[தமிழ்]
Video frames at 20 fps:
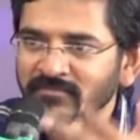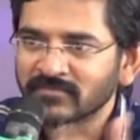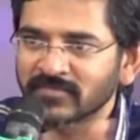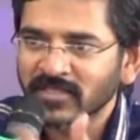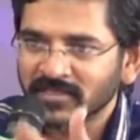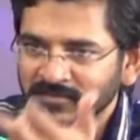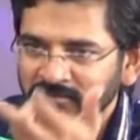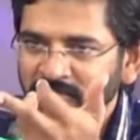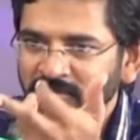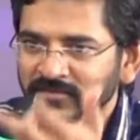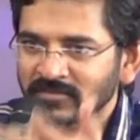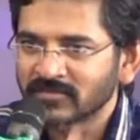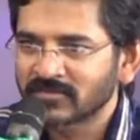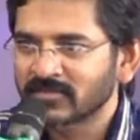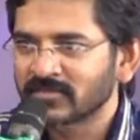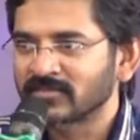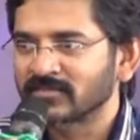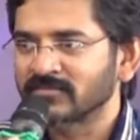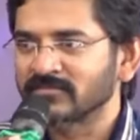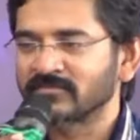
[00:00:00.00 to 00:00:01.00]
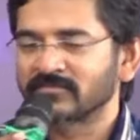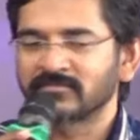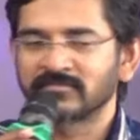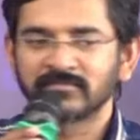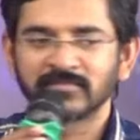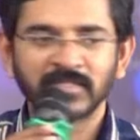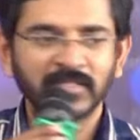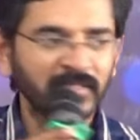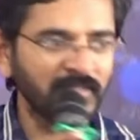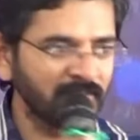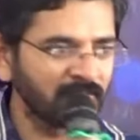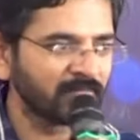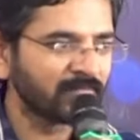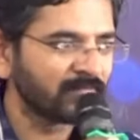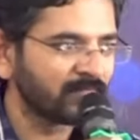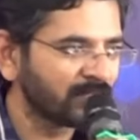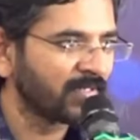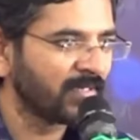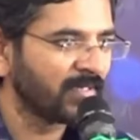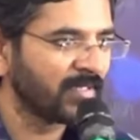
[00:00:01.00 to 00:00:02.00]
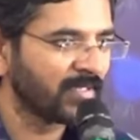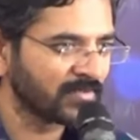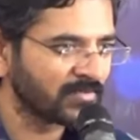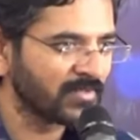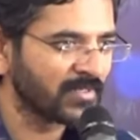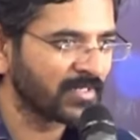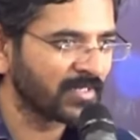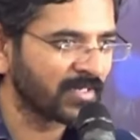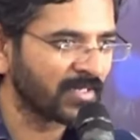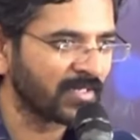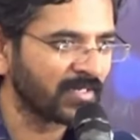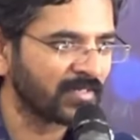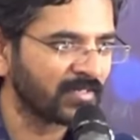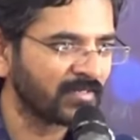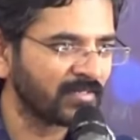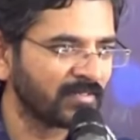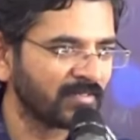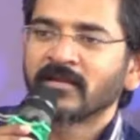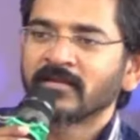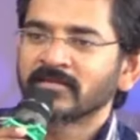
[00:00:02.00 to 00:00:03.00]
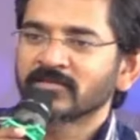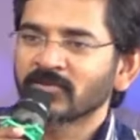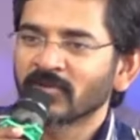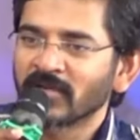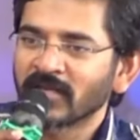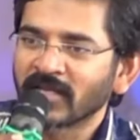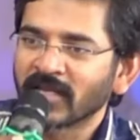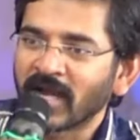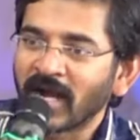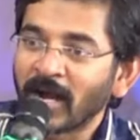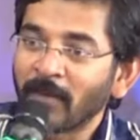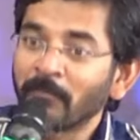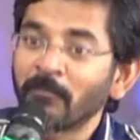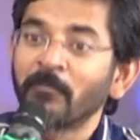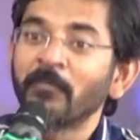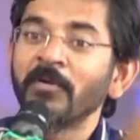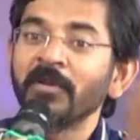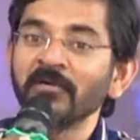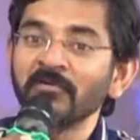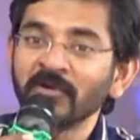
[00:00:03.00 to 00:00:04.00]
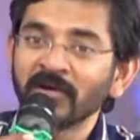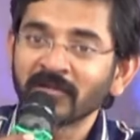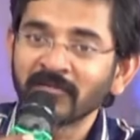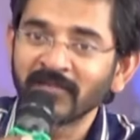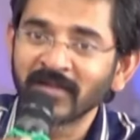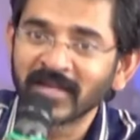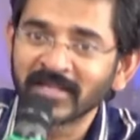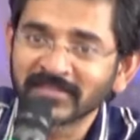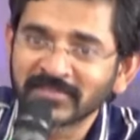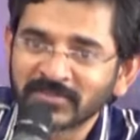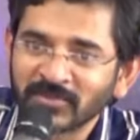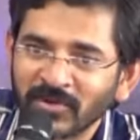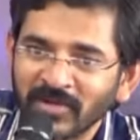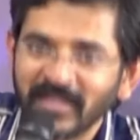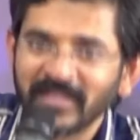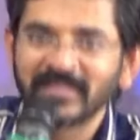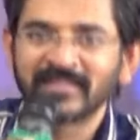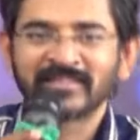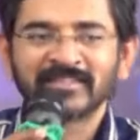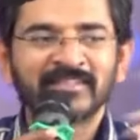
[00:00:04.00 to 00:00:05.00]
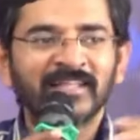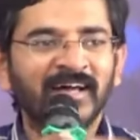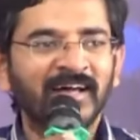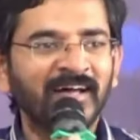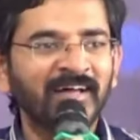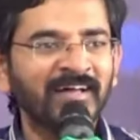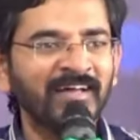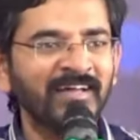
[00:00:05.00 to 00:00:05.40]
தசமாக கொடுத்துடணும் பிரதர் ஏதாவது சொல்லியிருக்கண்ணா சொல்லலை அப்படி ஒரு வேலை சொல்லி இருந்தா